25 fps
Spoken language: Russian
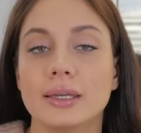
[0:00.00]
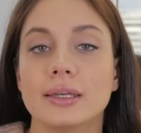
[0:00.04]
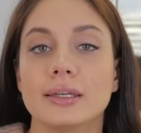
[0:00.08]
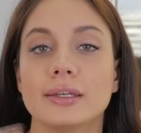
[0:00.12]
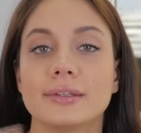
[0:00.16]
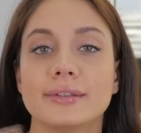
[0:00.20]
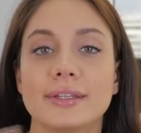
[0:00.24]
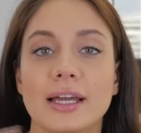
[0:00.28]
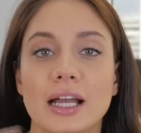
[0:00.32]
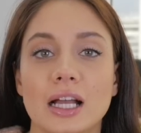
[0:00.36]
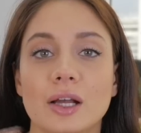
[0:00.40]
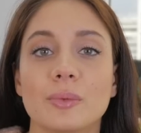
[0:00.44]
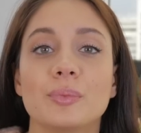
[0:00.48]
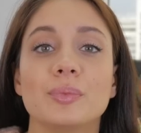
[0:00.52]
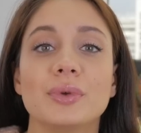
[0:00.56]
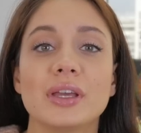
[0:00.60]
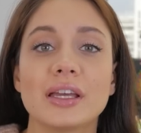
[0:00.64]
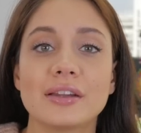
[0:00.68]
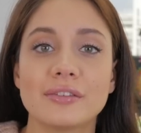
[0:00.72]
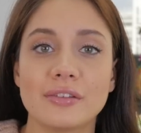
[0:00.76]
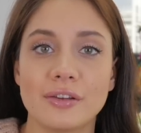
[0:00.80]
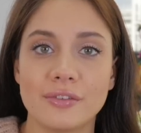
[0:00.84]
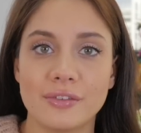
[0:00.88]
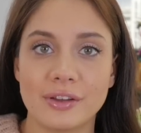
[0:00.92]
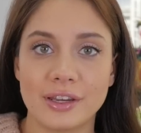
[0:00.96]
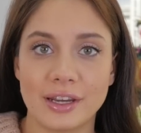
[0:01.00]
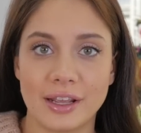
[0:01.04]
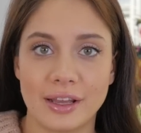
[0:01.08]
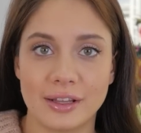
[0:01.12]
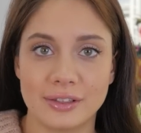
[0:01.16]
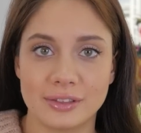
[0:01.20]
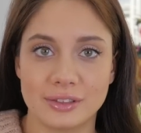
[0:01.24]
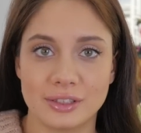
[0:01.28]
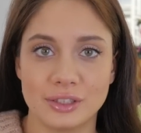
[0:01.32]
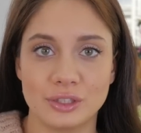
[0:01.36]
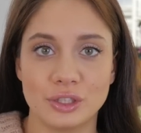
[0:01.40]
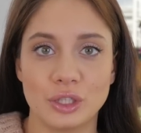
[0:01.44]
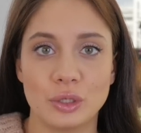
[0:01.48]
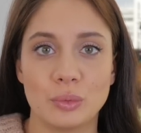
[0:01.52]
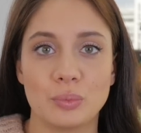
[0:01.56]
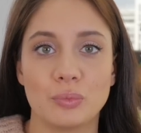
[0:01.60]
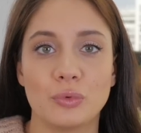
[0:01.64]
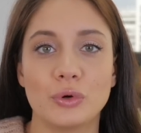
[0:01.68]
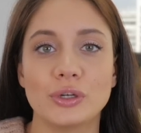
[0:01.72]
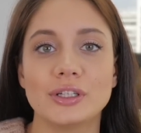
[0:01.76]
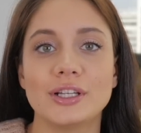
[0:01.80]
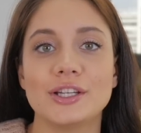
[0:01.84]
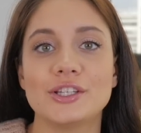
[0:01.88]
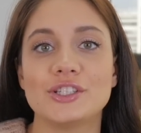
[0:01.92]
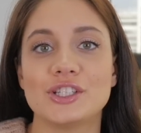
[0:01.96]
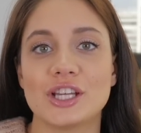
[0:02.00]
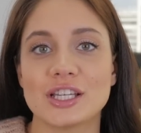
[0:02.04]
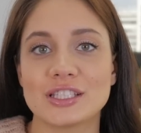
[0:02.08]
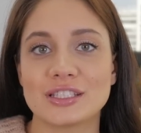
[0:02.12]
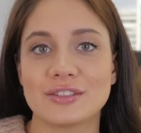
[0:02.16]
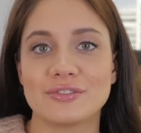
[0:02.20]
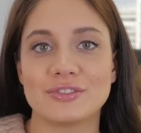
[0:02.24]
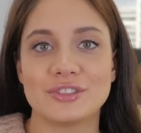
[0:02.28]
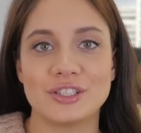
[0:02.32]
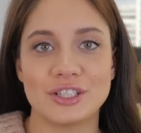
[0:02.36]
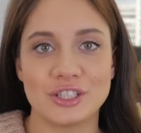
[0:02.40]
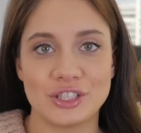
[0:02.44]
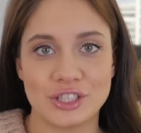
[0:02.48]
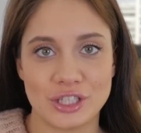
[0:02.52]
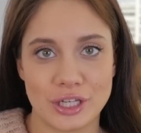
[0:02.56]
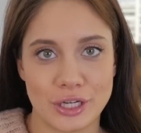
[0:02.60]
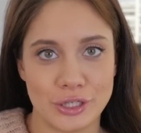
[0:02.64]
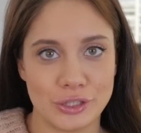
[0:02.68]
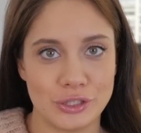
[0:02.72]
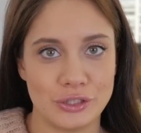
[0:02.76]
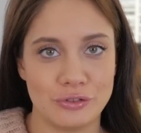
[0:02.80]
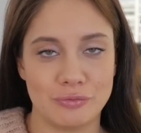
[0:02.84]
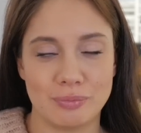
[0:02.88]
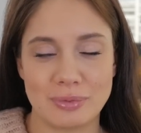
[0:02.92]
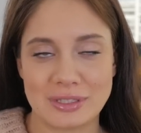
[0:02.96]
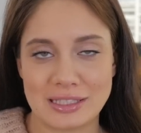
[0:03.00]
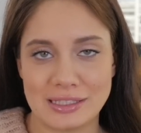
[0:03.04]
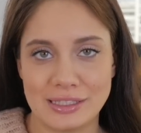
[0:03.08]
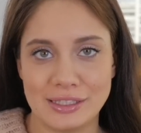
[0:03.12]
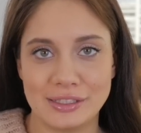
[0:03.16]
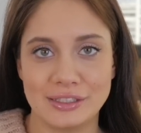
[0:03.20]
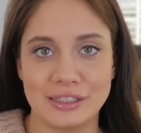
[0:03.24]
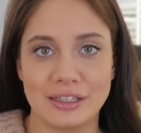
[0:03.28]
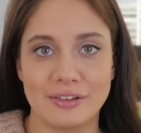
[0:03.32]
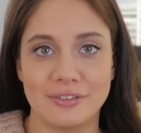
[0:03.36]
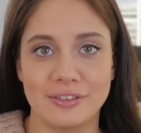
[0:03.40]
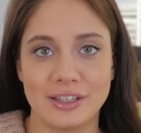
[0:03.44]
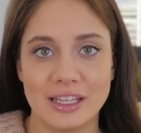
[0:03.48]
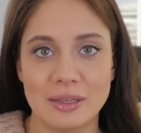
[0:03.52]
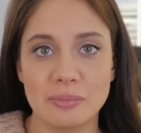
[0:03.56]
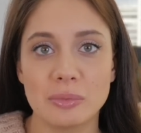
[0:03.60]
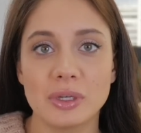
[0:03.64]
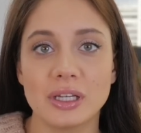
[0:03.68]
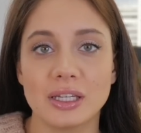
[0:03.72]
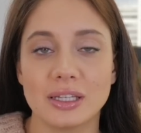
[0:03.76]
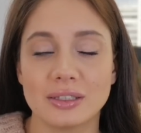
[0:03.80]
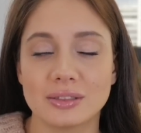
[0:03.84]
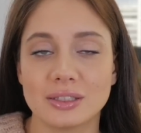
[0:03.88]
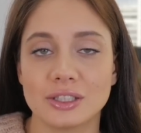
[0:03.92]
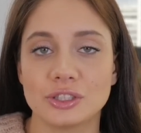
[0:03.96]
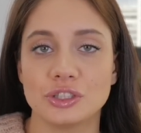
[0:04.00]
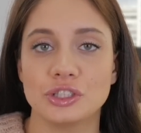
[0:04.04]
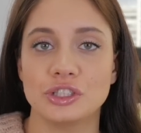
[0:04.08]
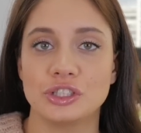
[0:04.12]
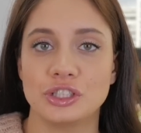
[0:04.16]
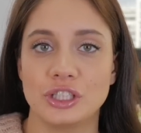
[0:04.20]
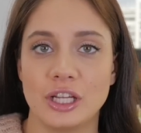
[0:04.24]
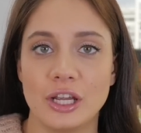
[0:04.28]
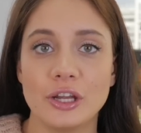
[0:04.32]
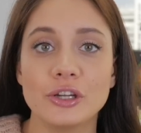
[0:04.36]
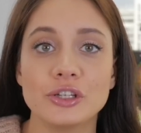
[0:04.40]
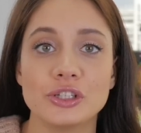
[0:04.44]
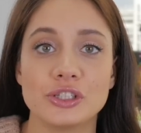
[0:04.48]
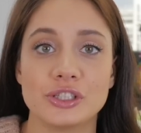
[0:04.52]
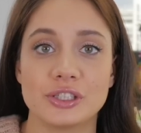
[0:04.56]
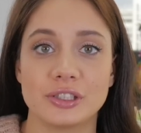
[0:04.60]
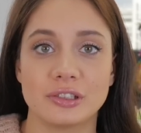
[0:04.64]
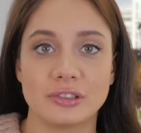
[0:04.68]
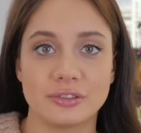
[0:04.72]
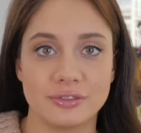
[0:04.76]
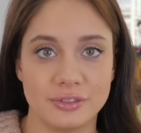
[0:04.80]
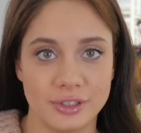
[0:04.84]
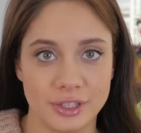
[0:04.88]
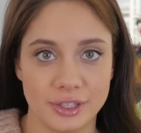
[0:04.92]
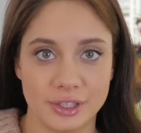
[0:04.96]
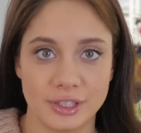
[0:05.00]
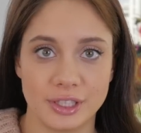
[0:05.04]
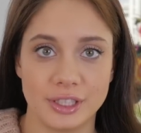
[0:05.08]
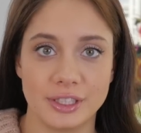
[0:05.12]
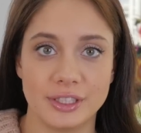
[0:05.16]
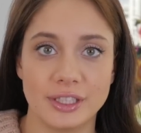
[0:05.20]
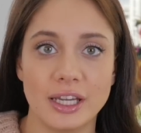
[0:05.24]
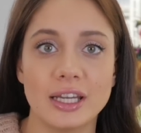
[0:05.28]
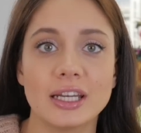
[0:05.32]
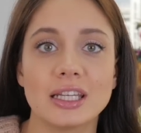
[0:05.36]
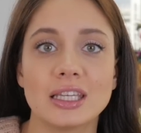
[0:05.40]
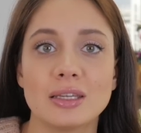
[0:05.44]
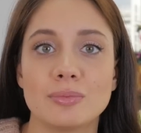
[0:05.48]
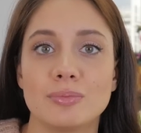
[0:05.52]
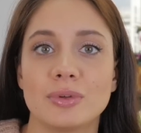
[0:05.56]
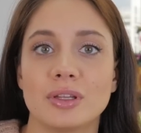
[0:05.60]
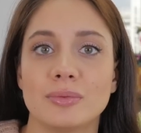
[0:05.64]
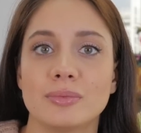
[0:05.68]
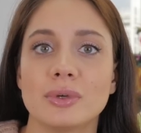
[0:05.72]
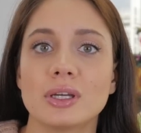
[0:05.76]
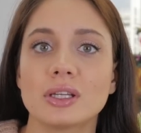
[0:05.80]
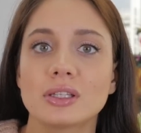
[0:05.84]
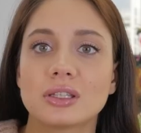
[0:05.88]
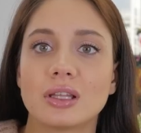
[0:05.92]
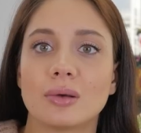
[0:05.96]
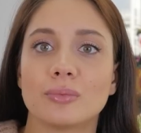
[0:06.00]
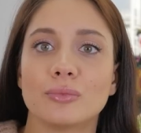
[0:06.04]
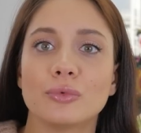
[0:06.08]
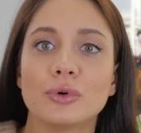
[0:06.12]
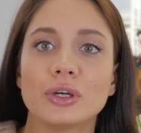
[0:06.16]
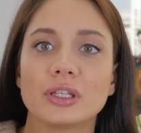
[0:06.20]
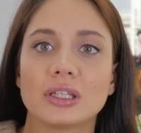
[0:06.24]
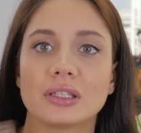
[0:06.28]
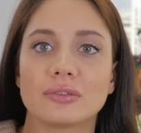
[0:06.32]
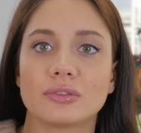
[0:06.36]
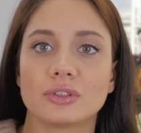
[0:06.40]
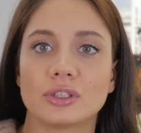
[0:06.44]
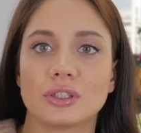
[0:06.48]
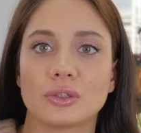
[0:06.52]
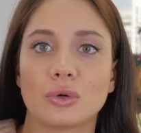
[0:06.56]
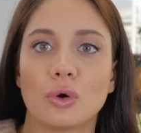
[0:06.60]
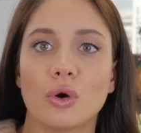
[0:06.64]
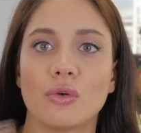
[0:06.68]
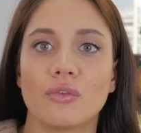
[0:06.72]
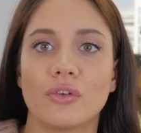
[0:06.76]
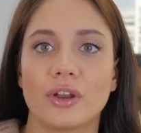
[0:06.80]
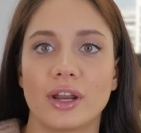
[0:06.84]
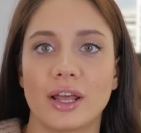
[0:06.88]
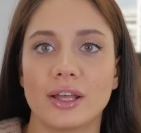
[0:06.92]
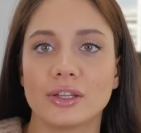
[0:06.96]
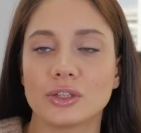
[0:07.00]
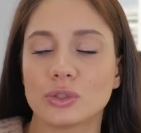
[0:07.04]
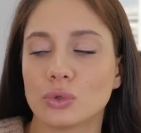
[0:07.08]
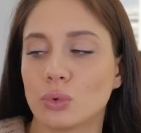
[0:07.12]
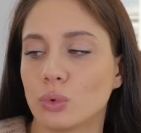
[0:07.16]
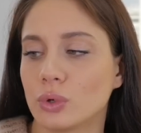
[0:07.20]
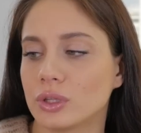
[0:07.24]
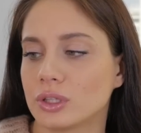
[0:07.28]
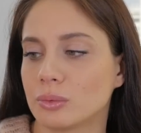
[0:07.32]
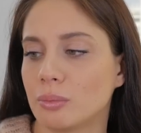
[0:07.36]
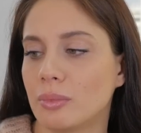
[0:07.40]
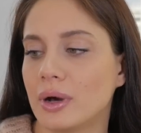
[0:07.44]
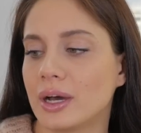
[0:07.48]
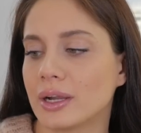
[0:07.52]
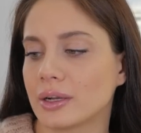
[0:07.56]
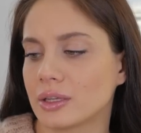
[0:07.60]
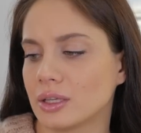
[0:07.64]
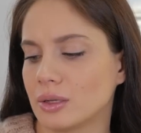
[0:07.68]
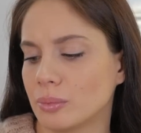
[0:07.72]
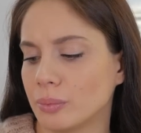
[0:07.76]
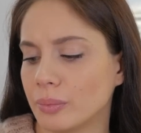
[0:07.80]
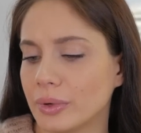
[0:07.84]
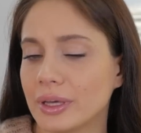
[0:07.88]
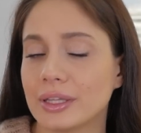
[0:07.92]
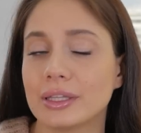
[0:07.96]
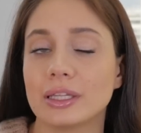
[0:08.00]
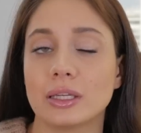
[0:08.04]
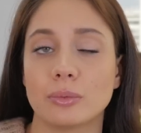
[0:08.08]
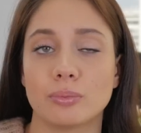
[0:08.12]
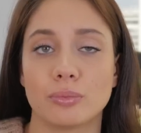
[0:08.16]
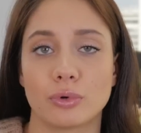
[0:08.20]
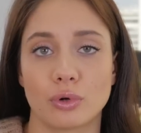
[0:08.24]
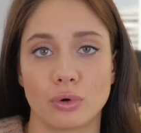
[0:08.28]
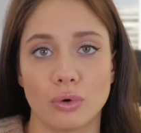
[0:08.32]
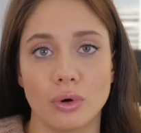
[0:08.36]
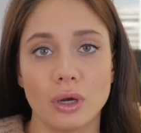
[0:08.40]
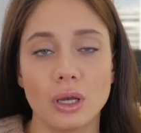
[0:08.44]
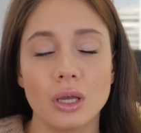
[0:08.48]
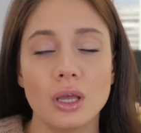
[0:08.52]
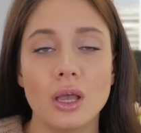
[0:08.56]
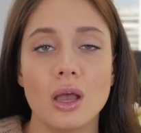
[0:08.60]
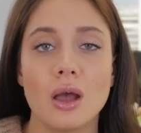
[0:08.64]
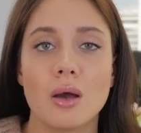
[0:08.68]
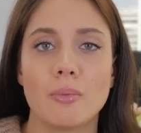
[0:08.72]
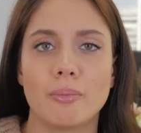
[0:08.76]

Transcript: Итак, первый вариант и наиболее часто встречающий в последнее время – это очищающие салфетки. Яркий пример тому – это вот такой вариант от марки Manly Pro.